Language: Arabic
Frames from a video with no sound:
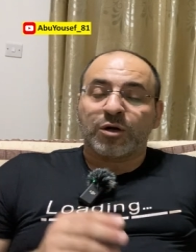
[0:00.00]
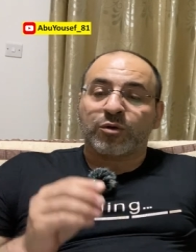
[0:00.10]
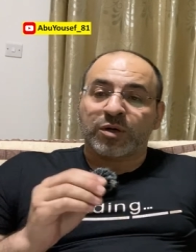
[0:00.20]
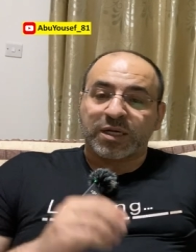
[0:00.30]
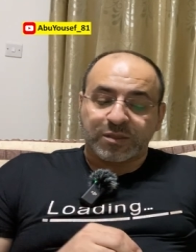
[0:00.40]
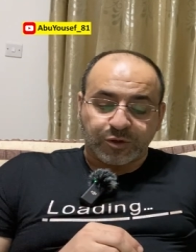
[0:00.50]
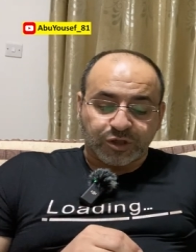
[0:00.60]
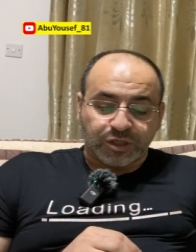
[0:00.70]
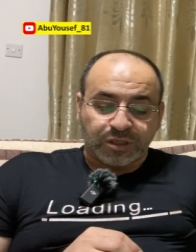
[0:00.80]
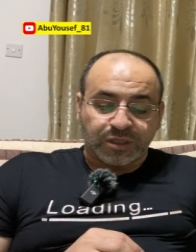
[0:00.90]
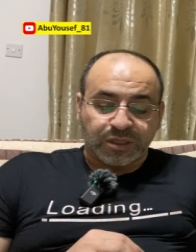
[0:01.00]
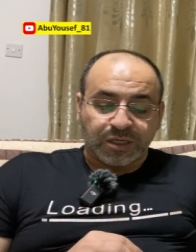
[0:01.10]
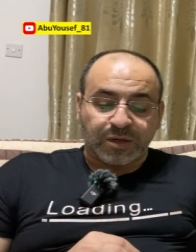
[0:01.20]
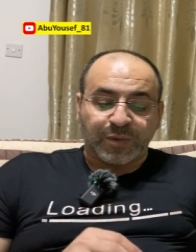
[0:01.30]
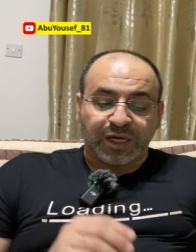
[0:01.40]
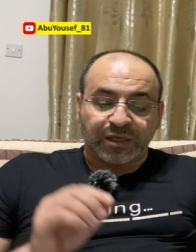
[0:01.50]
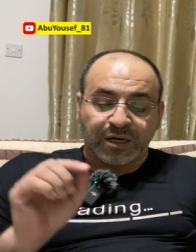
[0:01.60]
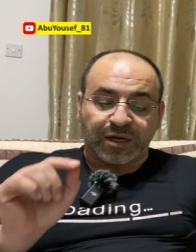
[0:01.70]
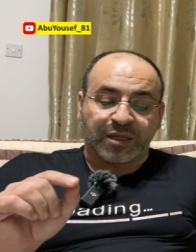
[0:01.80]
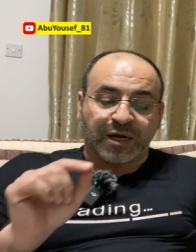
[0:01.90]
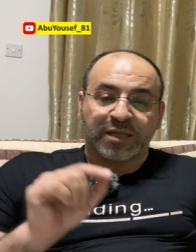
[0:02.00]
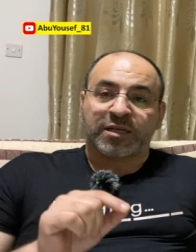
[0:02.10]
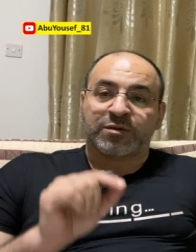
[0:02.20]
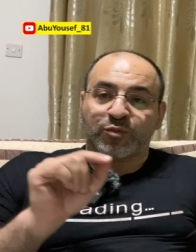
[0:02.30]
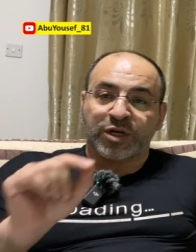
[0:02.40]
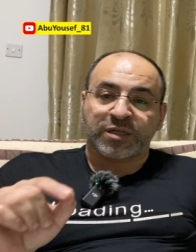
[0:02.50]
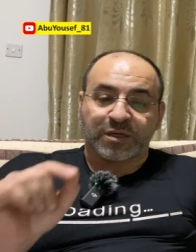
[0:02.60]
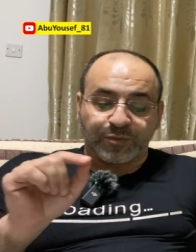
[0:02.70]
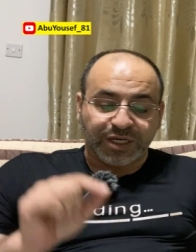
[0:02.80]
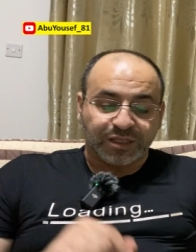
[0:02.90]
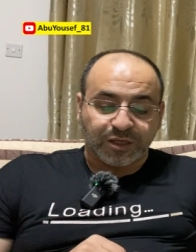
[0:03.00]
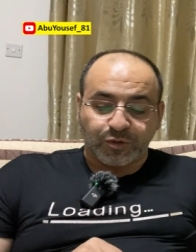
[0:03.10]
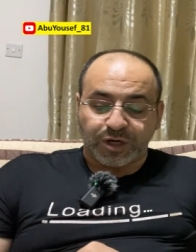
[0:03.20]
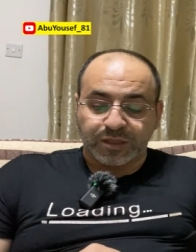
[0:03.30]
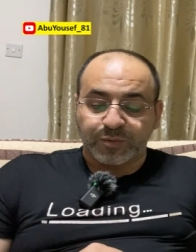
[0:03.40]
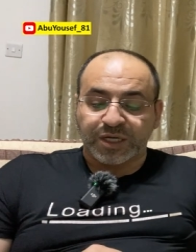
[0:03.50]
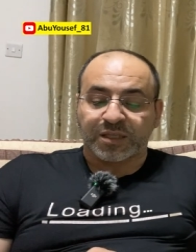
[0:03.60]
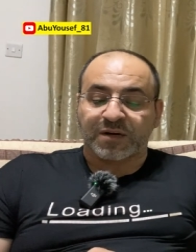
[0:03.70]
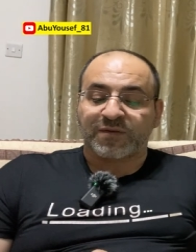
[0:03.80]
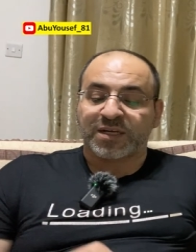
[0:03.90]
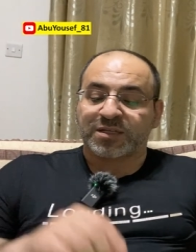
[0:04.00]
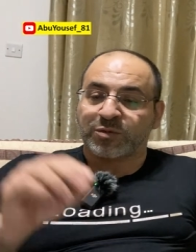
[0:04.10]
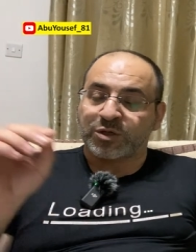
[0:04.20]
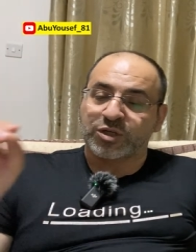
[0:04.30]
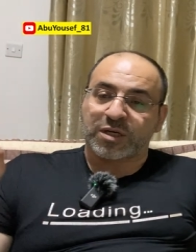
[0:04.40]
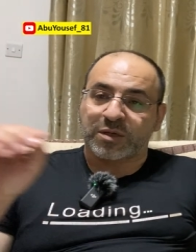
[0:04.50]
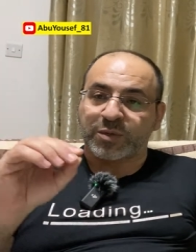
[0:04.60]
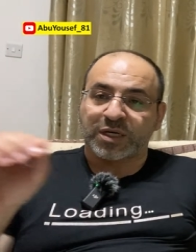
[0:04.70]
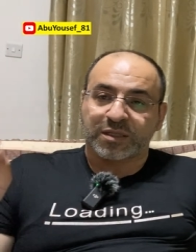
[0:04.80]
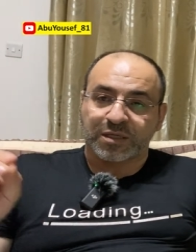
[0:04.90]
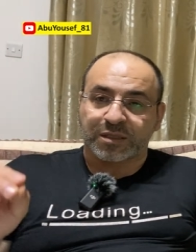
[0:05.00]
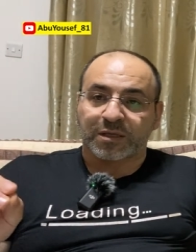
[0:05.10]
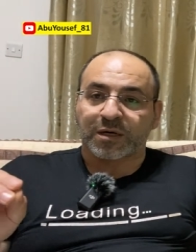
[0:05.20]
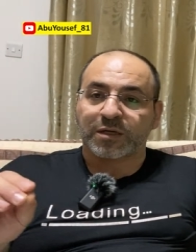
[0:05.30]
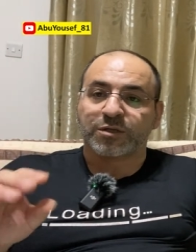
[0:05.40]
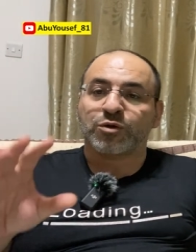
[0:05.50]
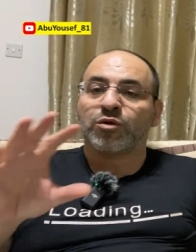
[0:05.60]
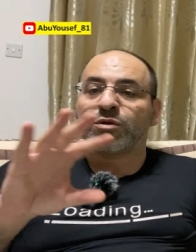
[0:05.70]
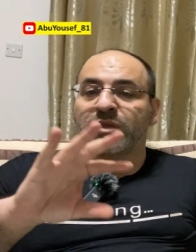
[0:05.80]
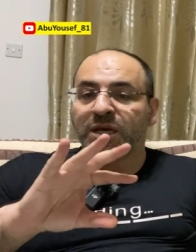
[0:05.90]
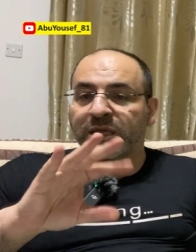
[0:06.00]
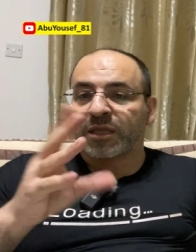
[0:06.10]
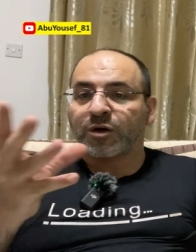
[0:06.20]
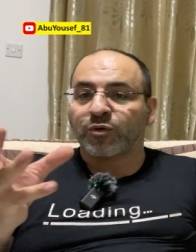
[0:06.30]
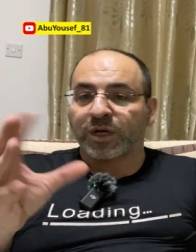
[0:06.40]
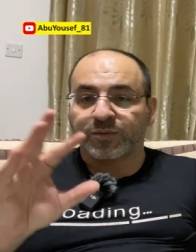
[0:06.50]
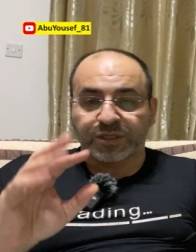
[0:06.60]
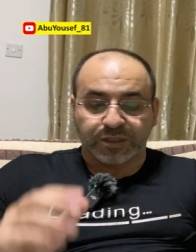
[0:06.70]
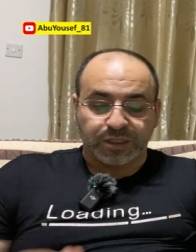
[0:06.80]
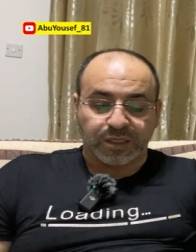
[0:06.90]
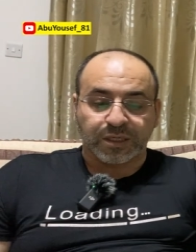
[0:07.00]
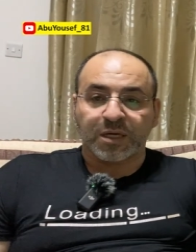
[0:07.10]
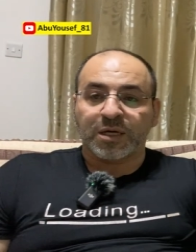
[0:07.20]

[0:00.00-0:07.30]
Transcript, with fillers: ولازم تجدديها بعد أخذ عدد معين من الدورات بيختلف حسب الجهة اللي منحتك الترخيص كل ثلاث أو خمس سنين